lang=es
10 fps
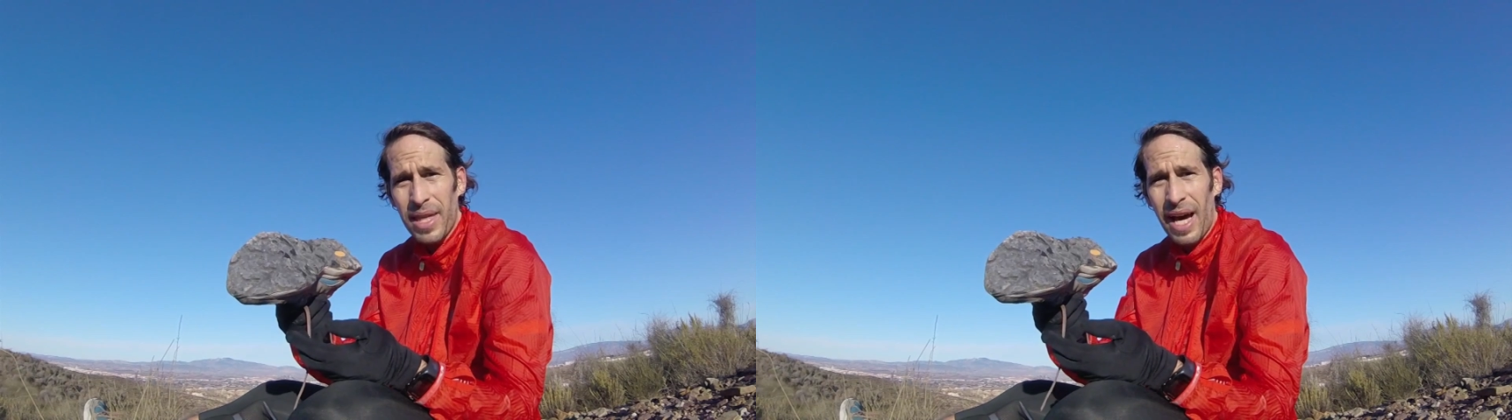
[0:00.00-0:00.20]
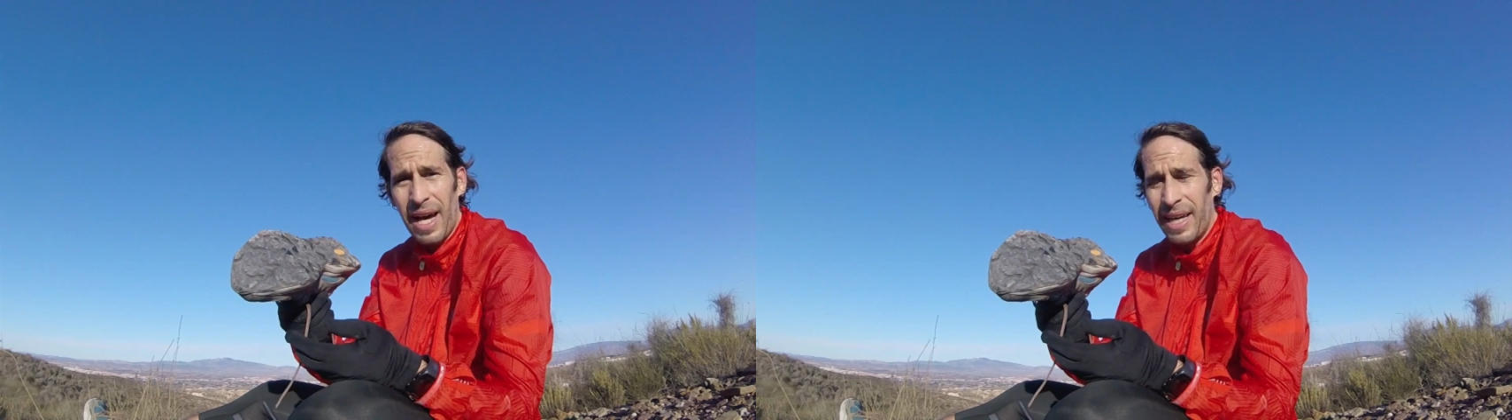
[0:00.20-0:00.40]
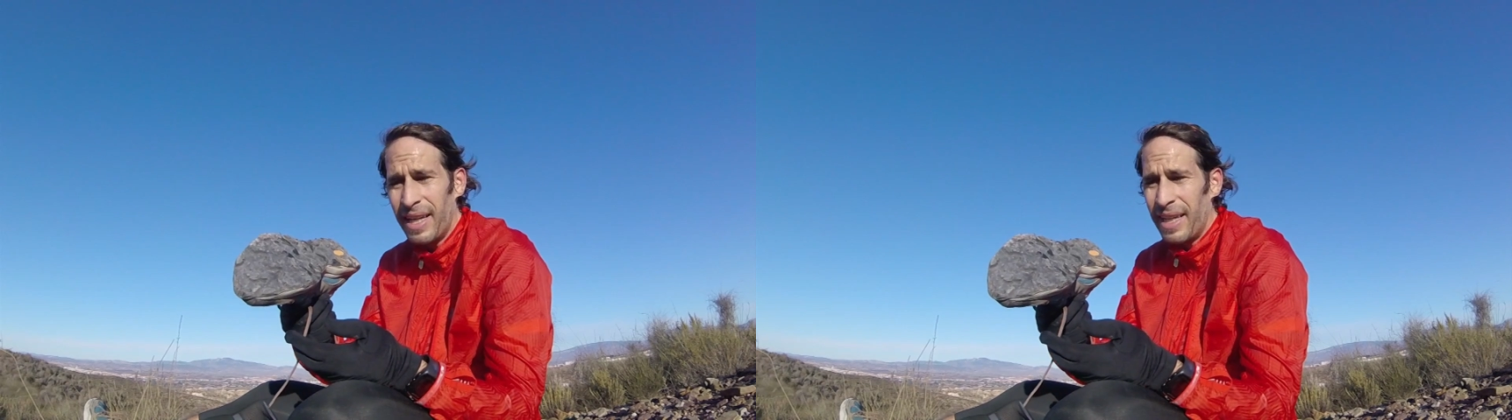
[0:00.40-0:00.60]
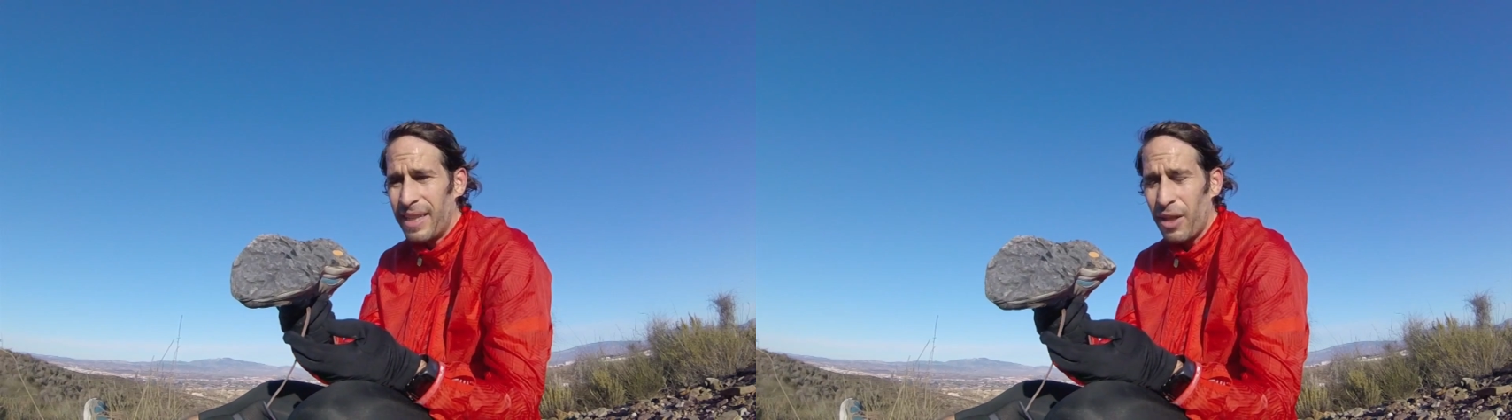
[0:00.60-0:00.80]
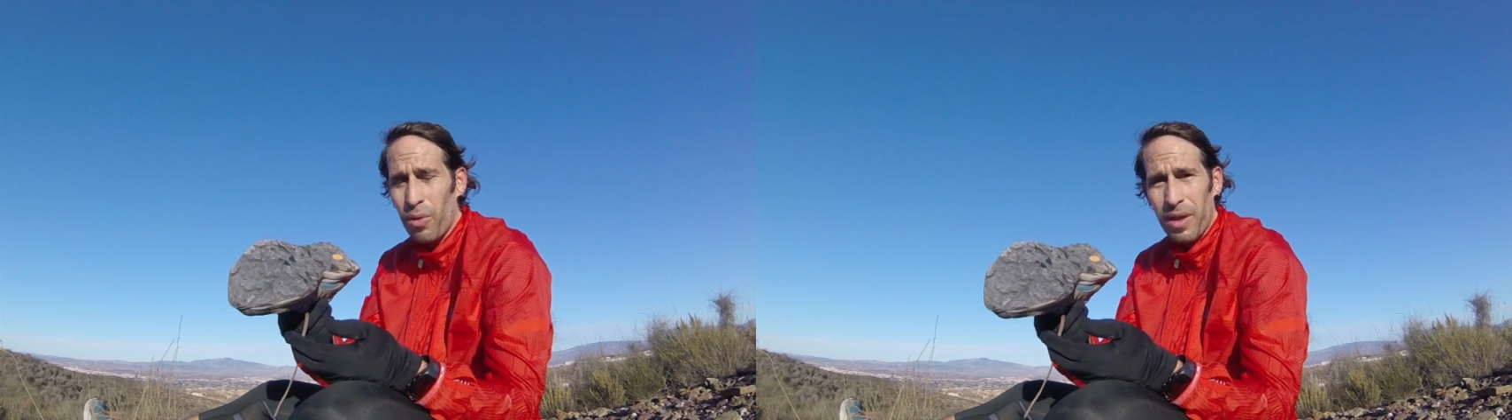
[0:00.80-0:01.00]
vida
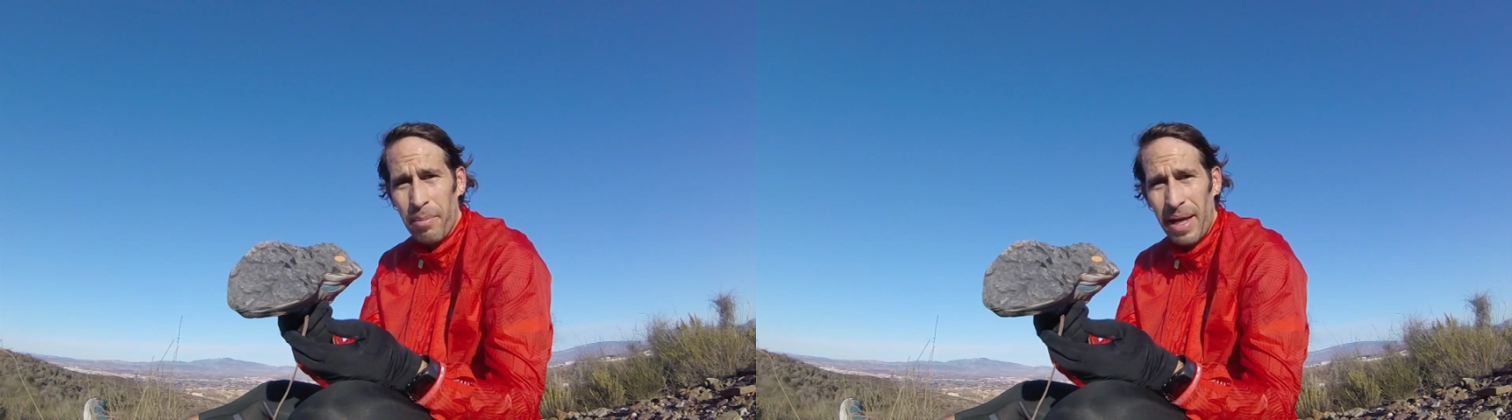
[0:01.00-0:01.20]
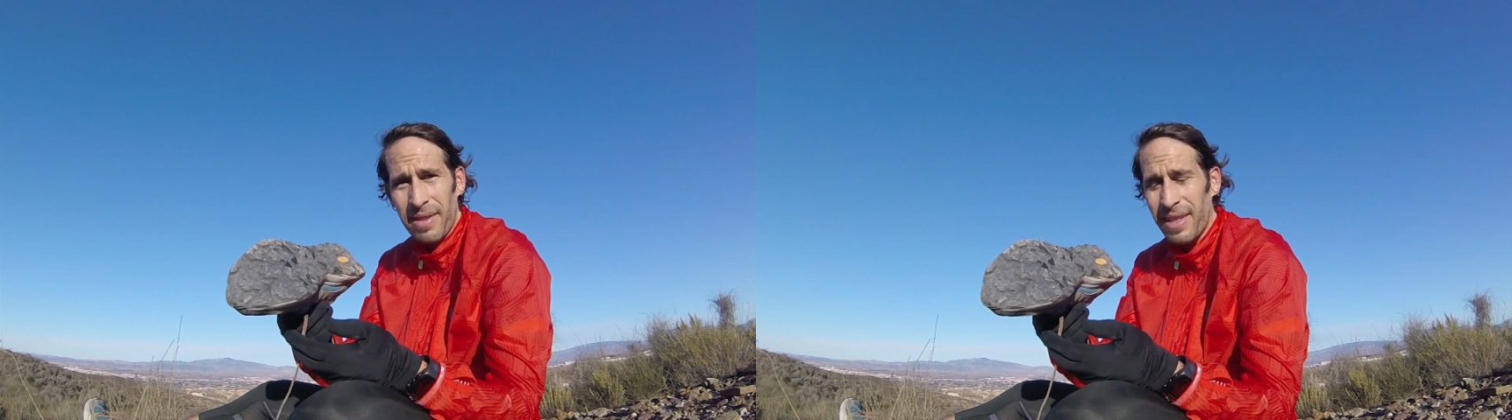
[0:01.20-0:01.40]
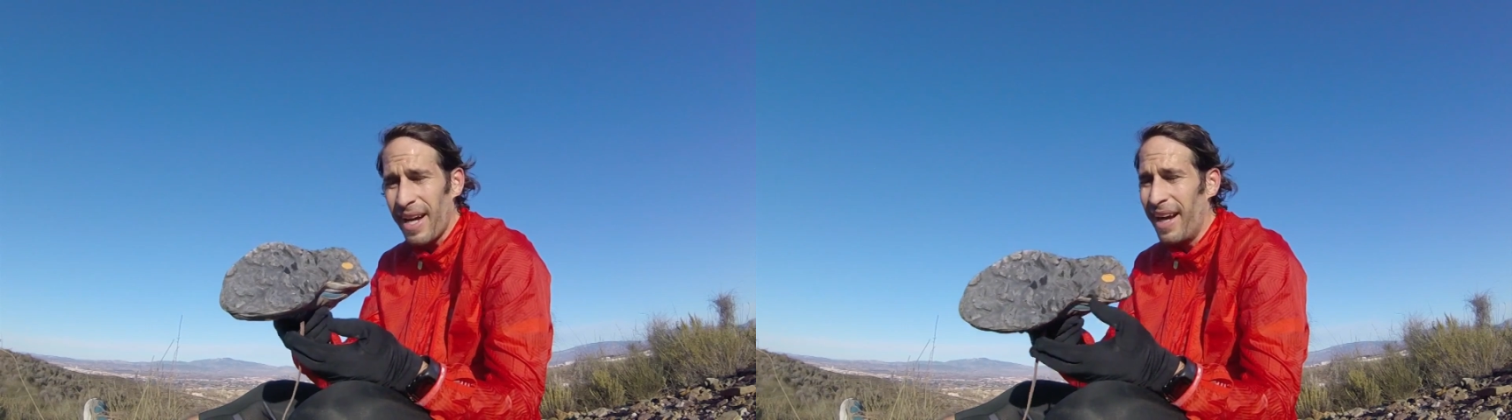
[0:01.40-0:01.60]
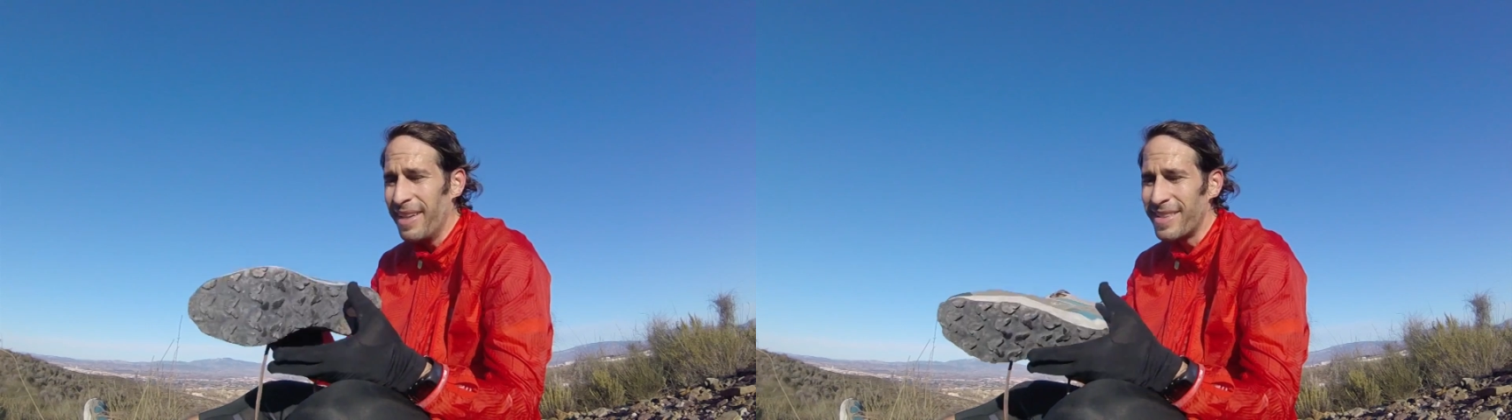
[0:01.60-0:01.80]
de tu zapatilla,